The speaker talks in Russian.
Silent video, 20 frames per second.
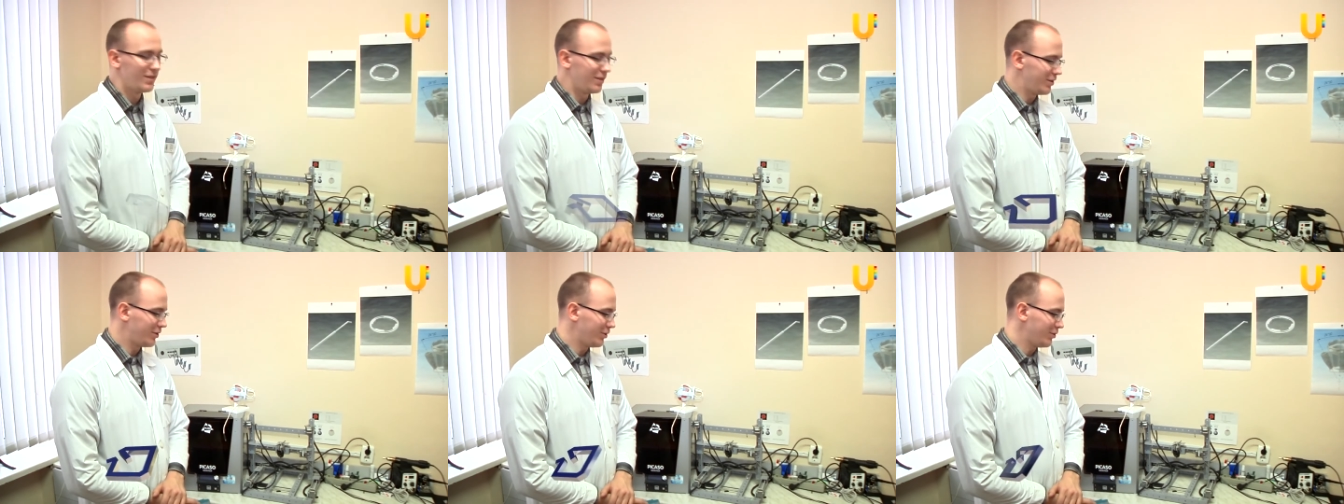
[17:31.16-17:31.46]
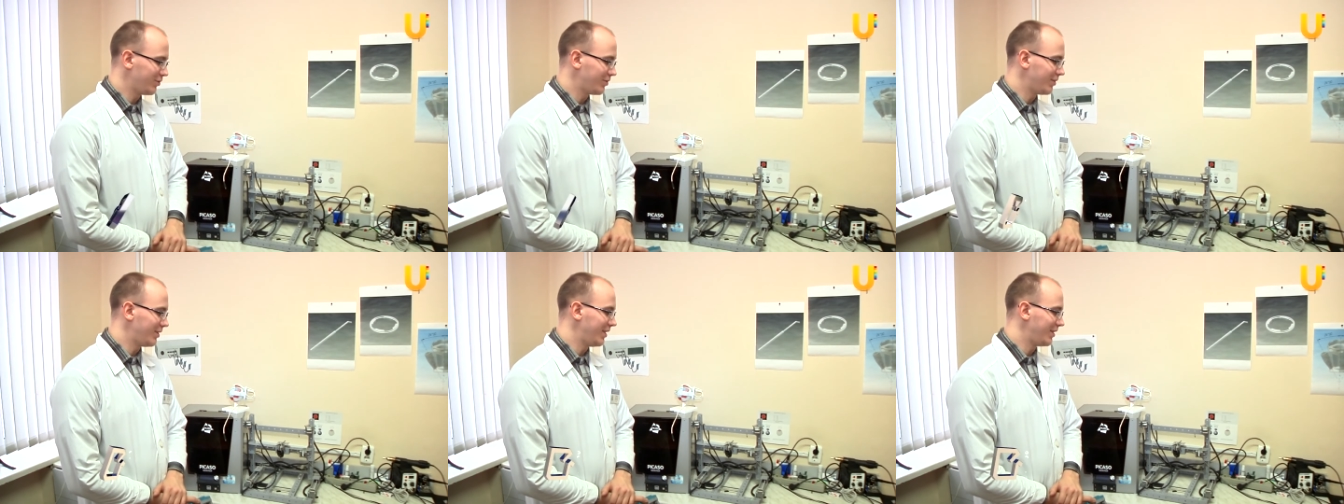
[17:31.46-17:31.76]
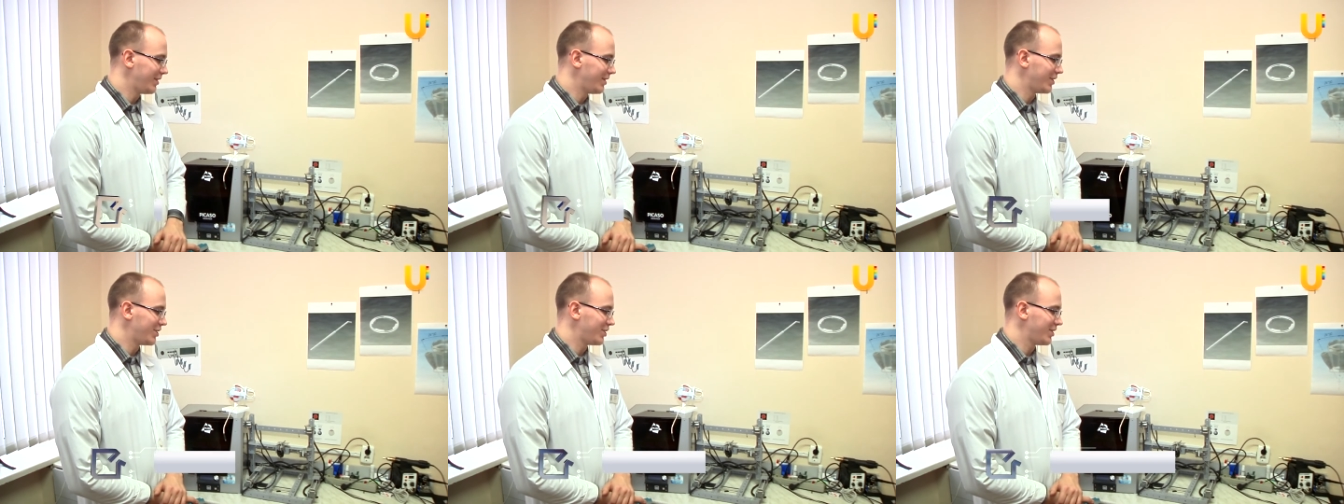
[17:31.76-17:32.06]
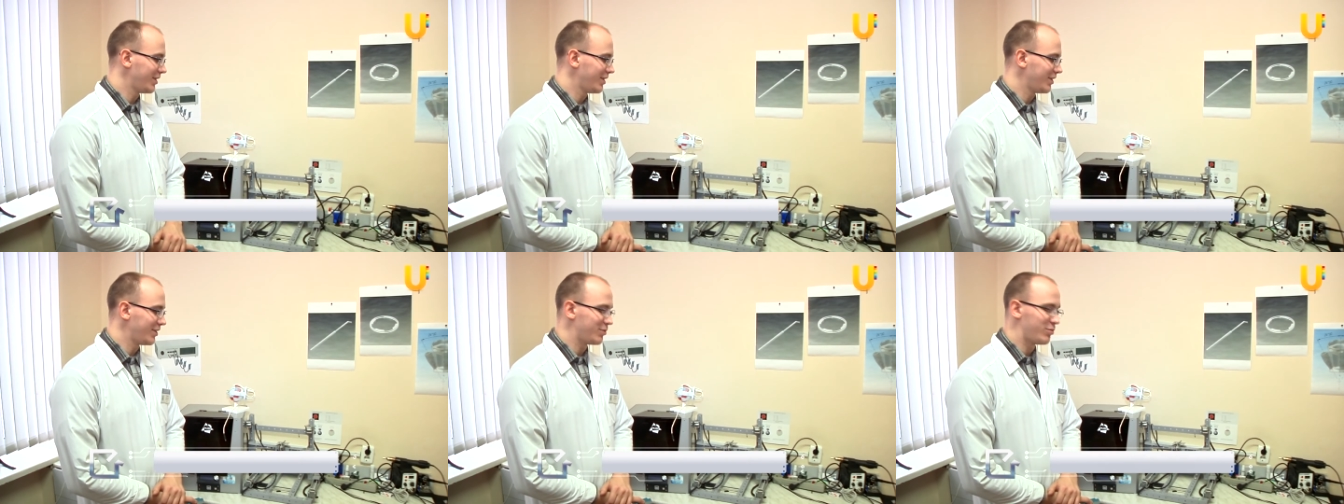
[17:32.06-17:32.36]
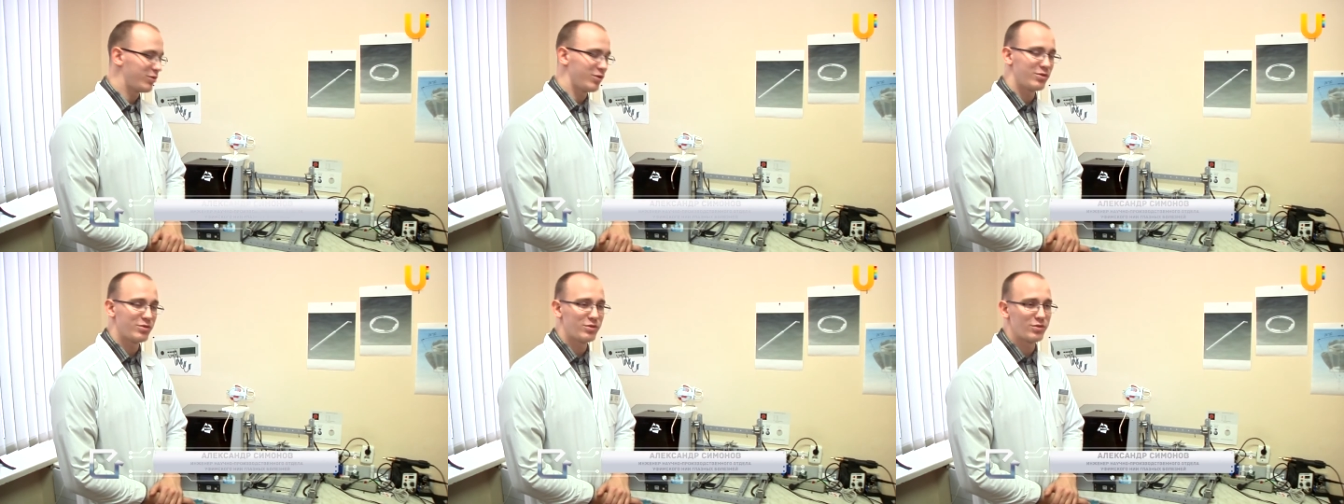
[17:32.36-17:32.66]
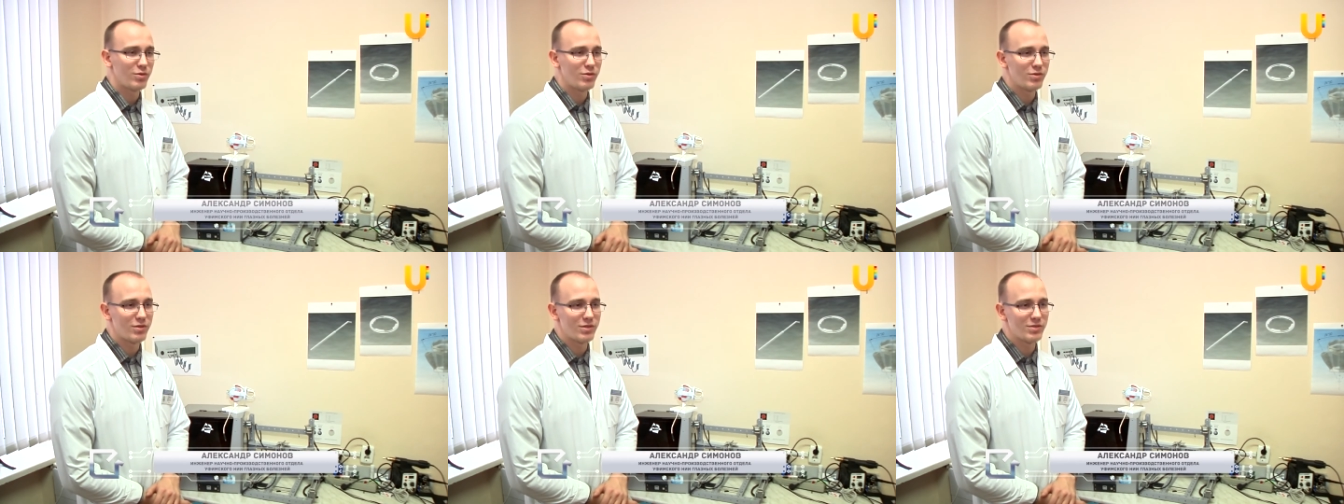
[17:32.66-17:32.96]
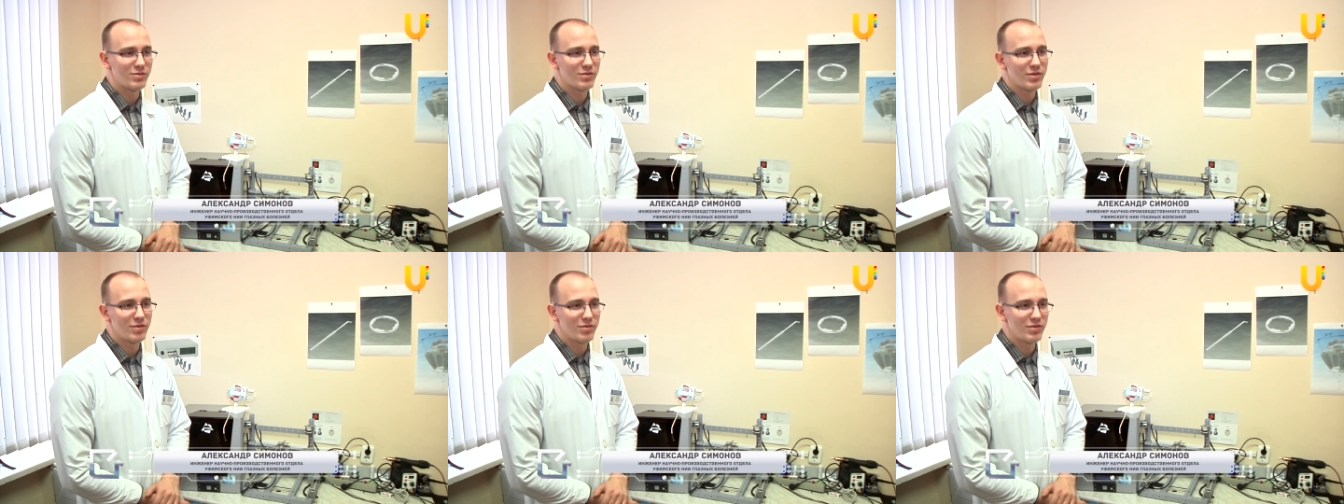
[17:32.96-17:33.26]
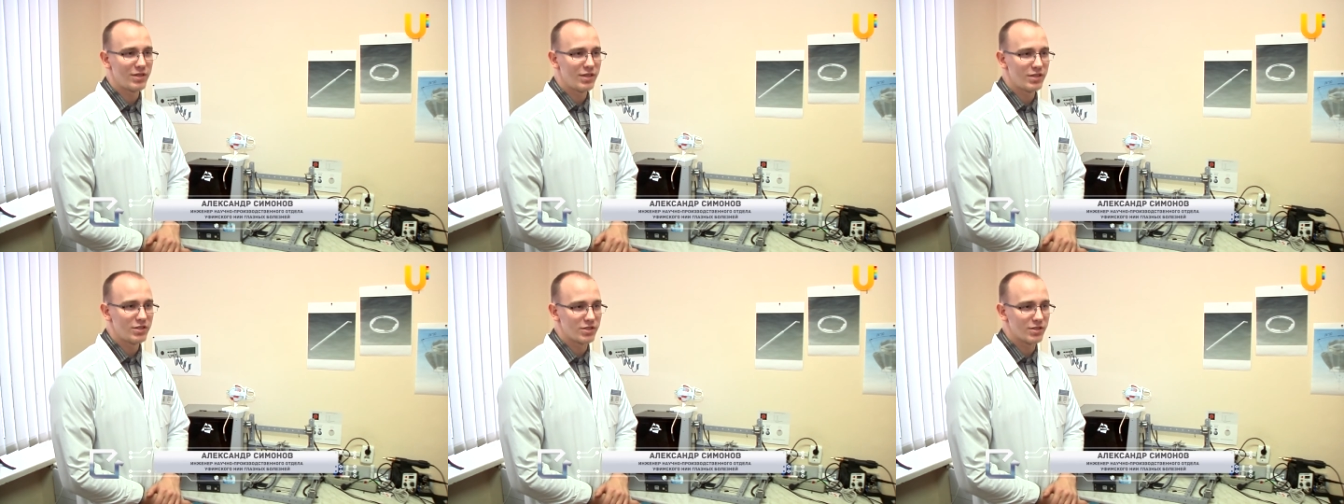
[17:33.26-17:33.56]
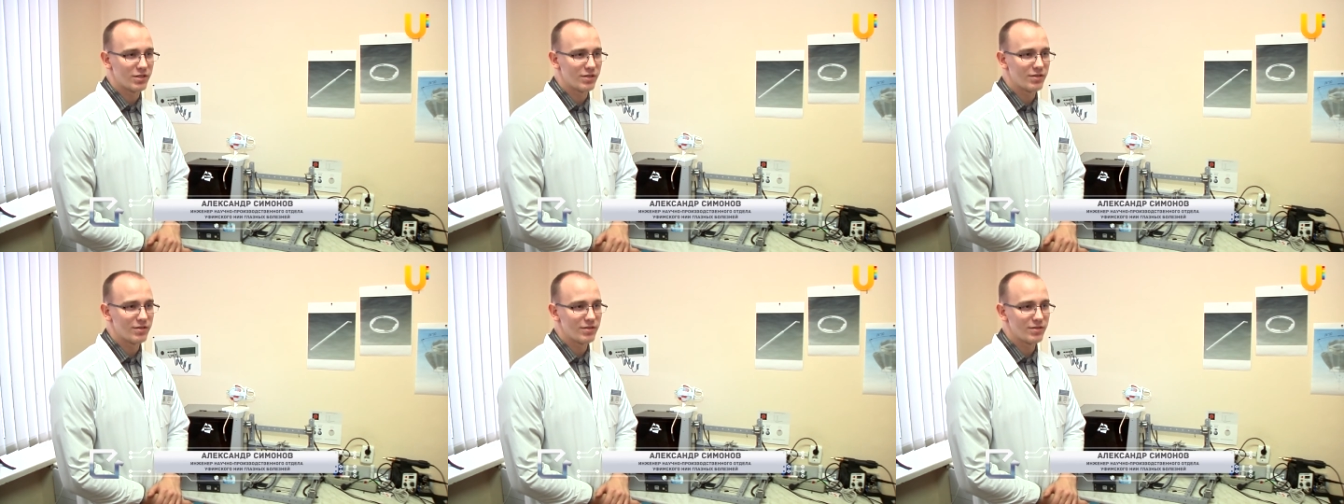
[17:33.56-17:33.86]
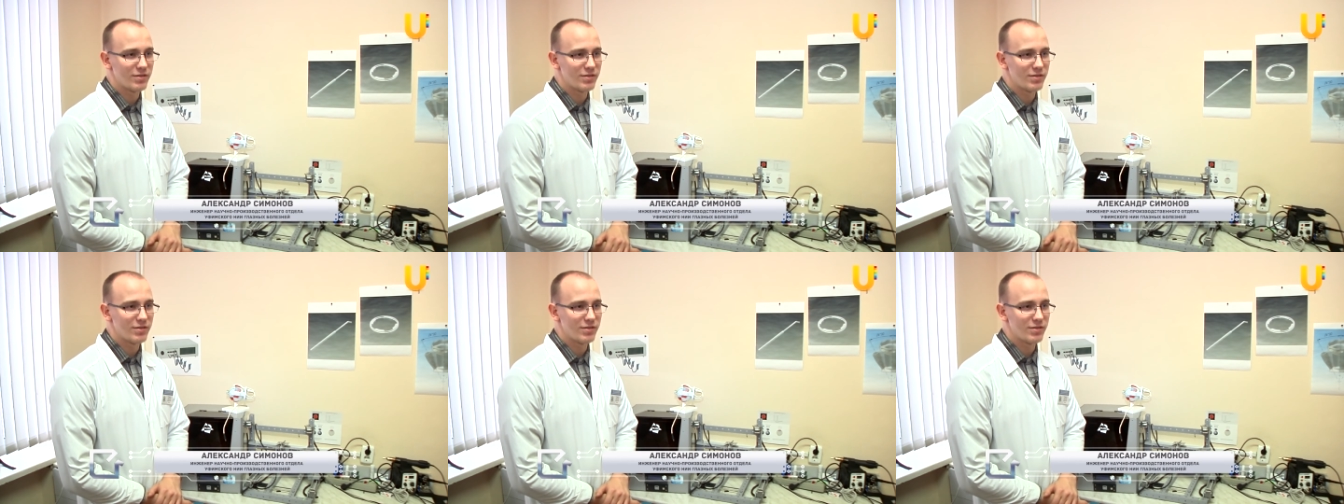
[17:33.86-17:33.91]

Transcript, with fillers: Ну, для начала используется ультразвуковой датчик